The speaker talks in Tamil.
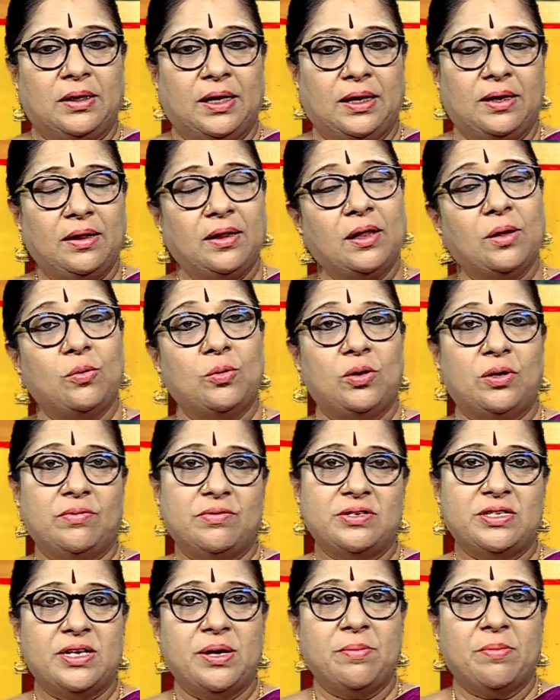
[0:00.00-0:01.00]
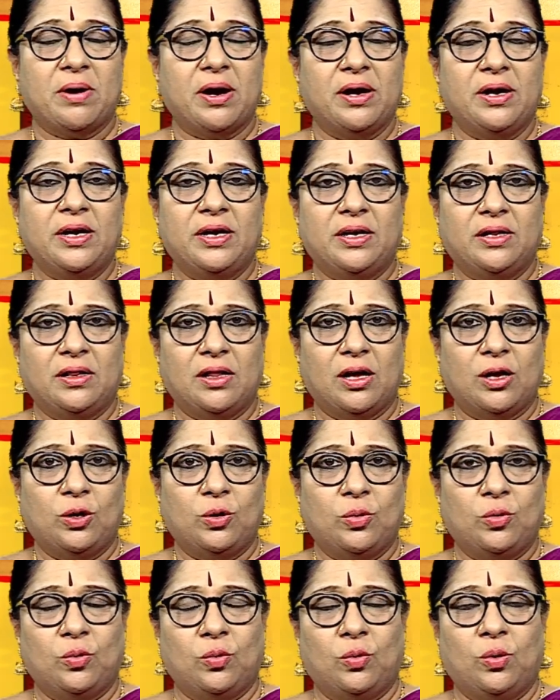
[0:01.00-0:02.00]
எந்த ஒரு விஷயமாக
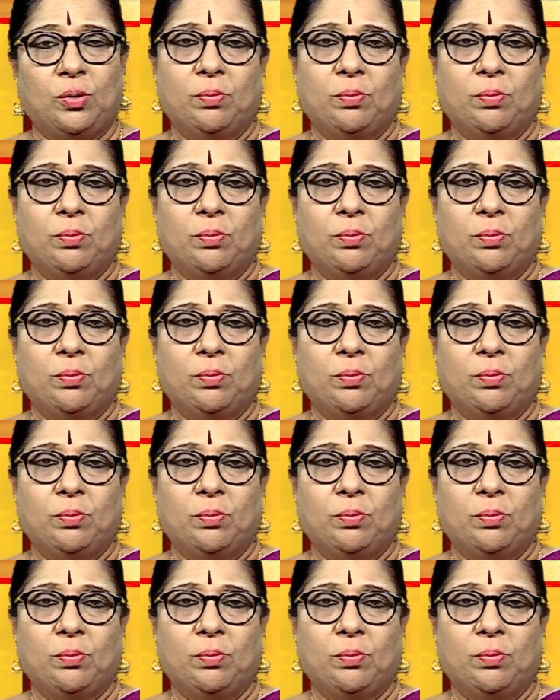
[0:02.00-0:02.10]
எடுத்தாலும்